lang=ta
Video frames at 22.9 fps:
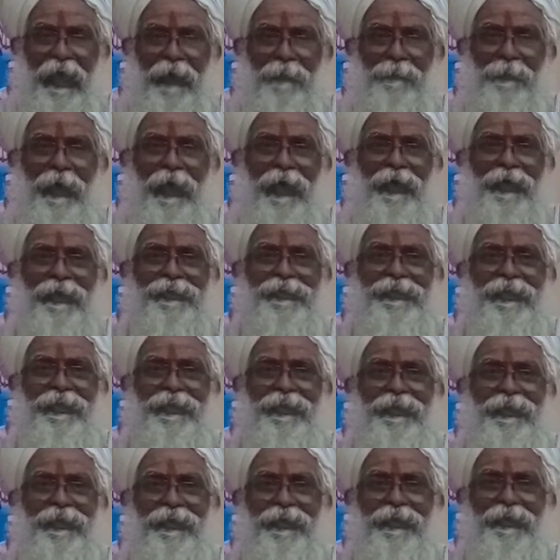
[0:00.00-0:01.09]
தாமாக
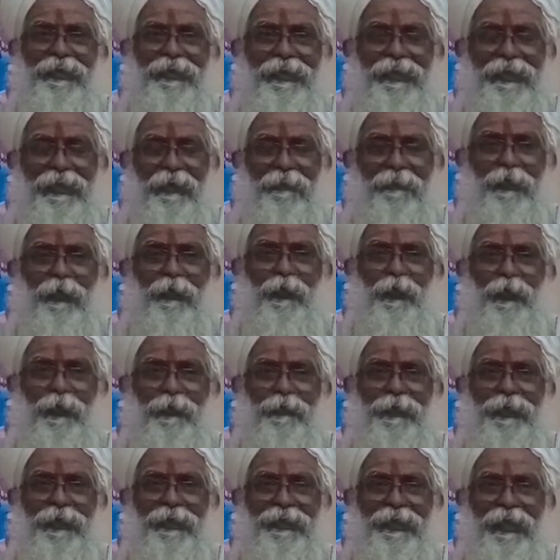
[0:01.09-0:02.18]
சென்று எவர்
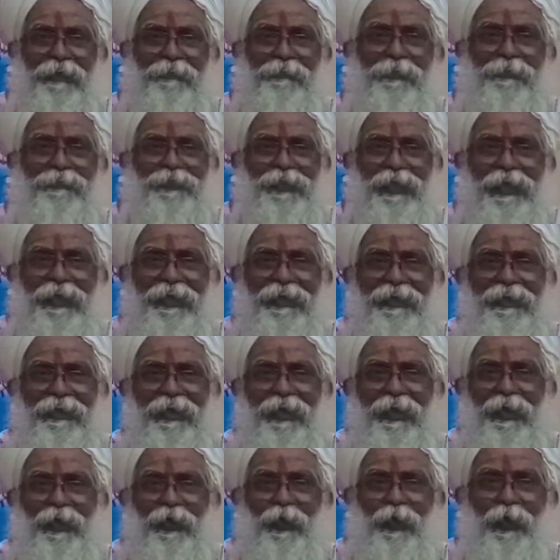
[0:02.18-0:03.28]
ஒருவர் தர்மம்
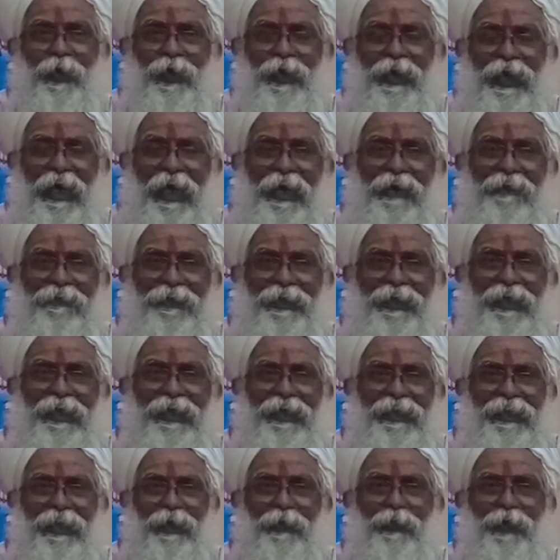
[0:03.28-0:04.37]
செய்கின்றாரோ அவரே
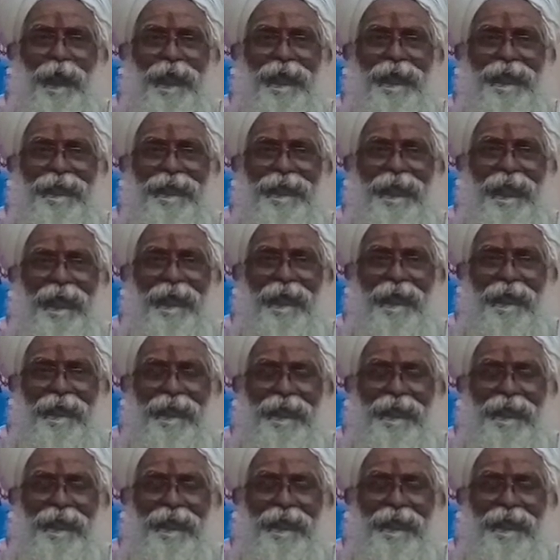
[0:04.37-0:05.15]
இந்த உலகத்தில்